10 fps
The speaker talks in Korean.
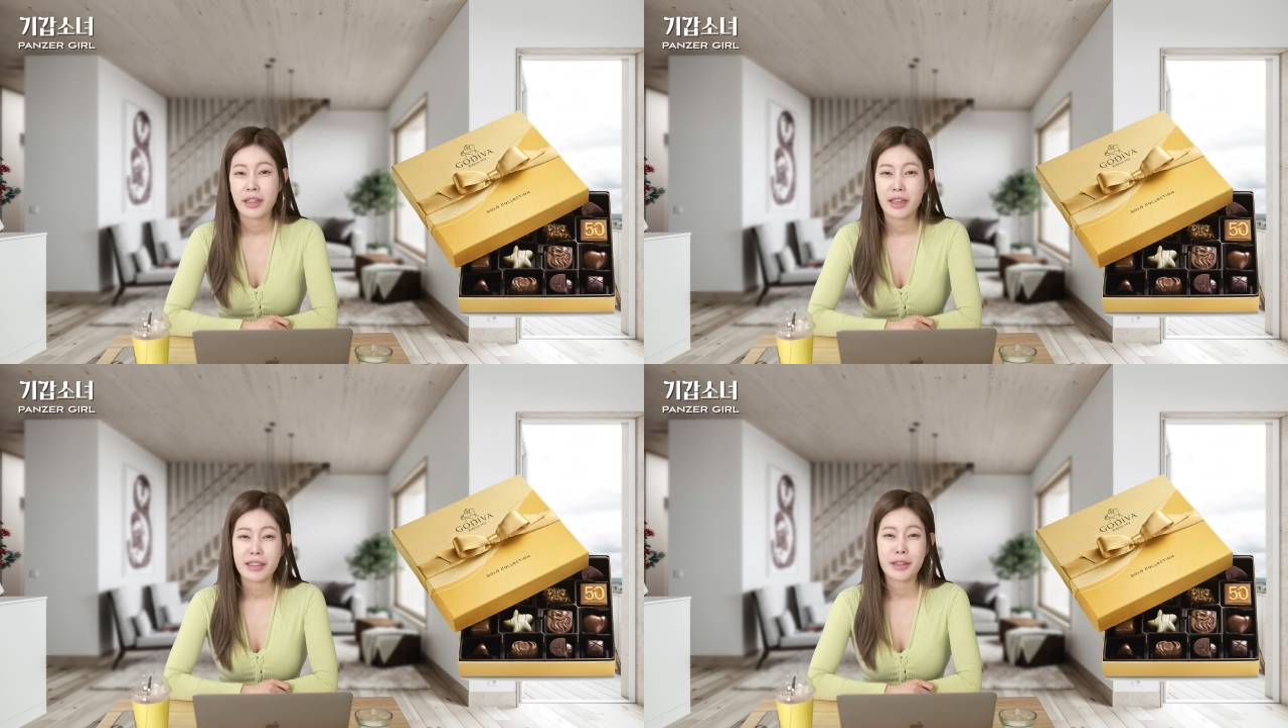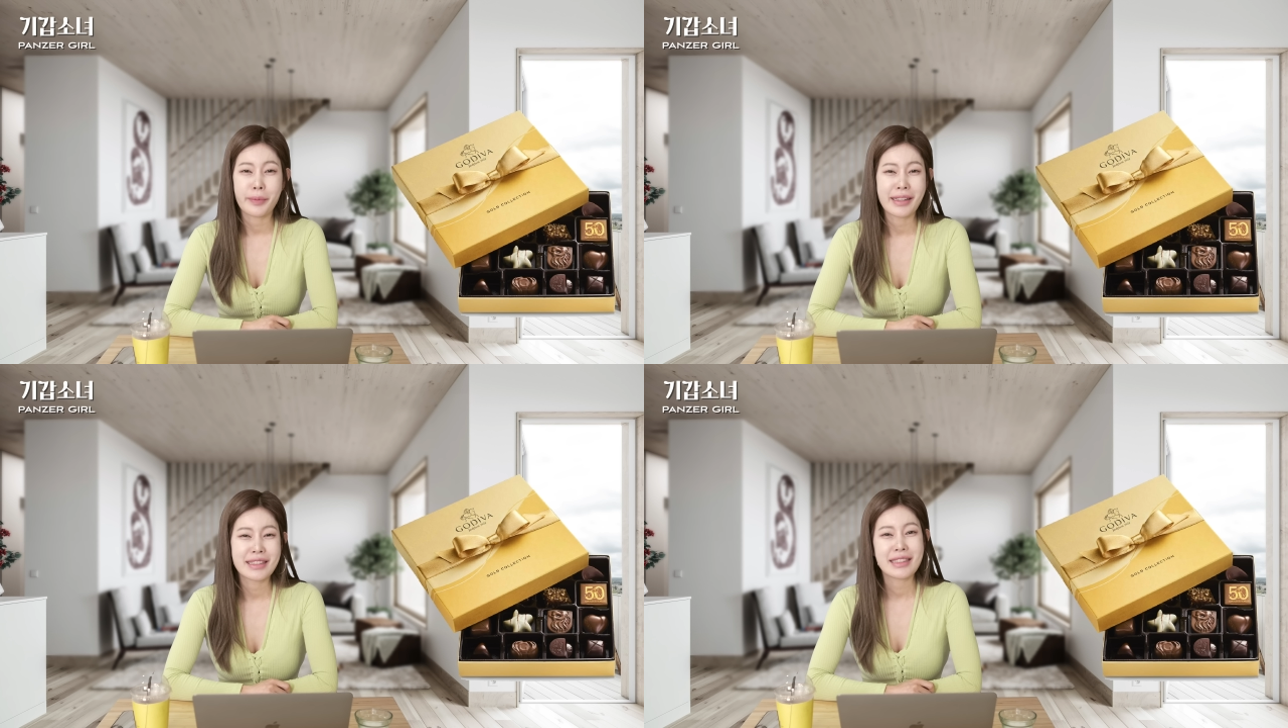아, 이거
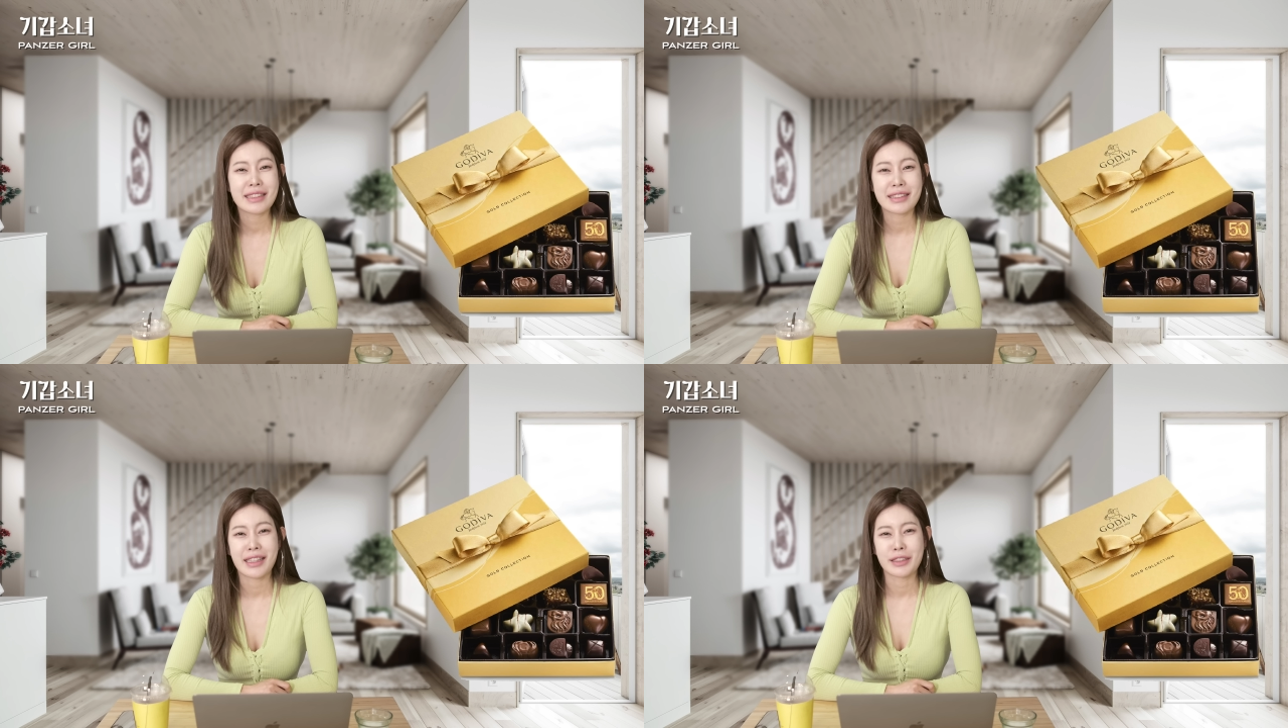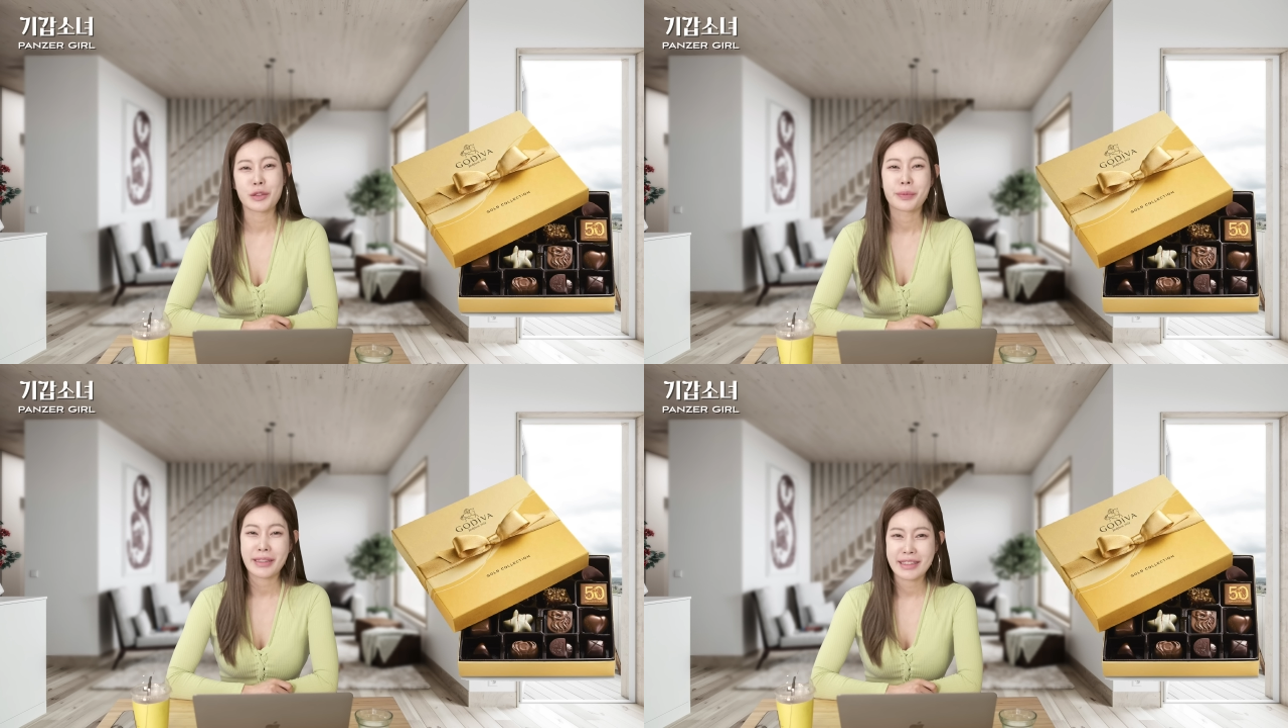맛있는데
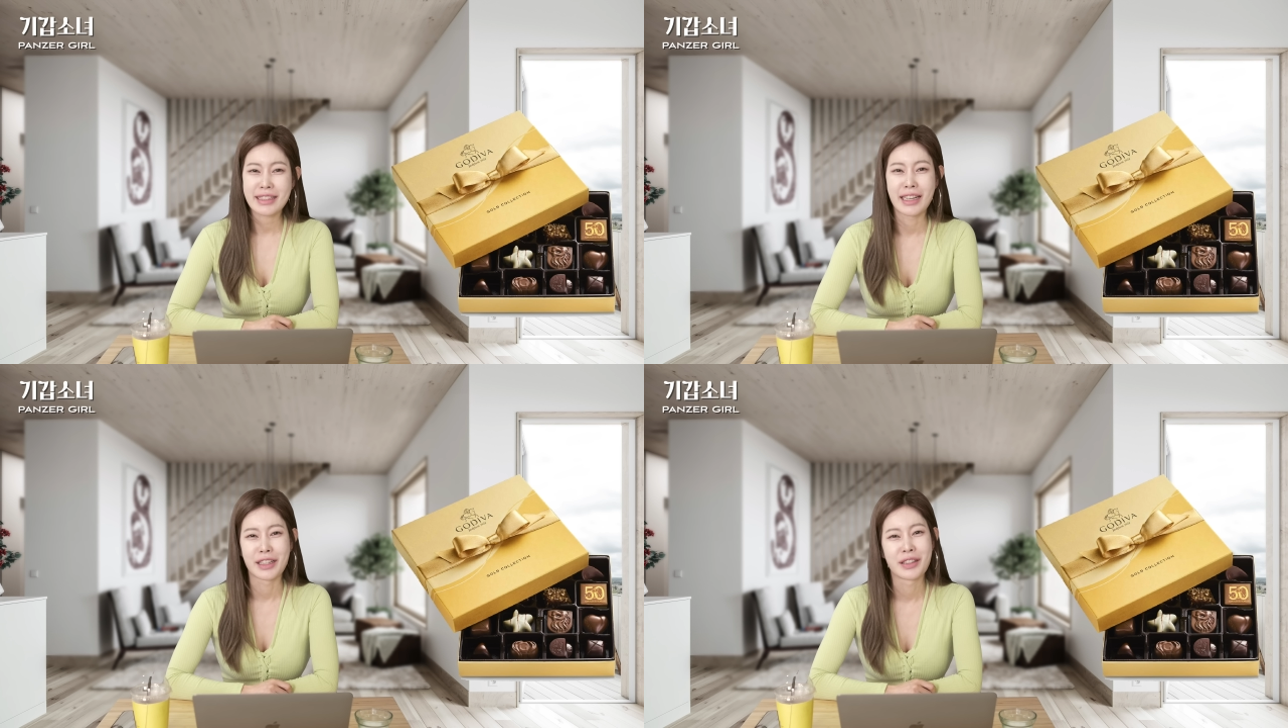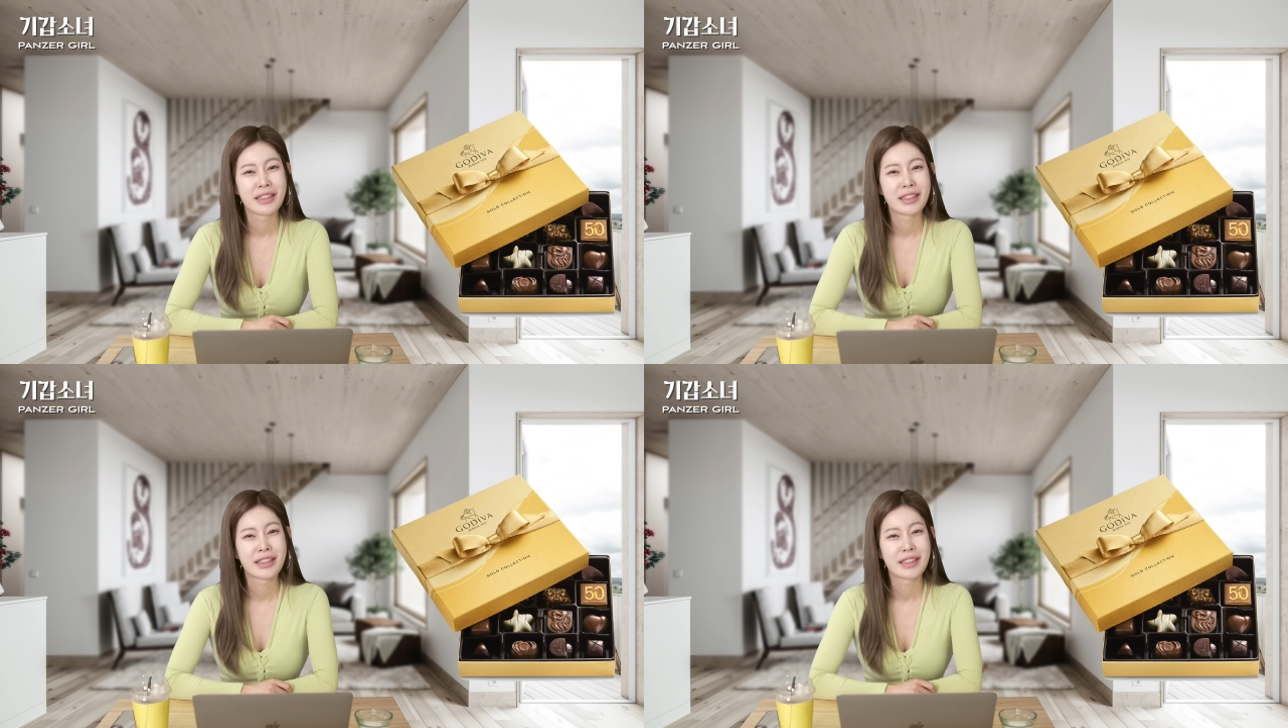좀 비싸요.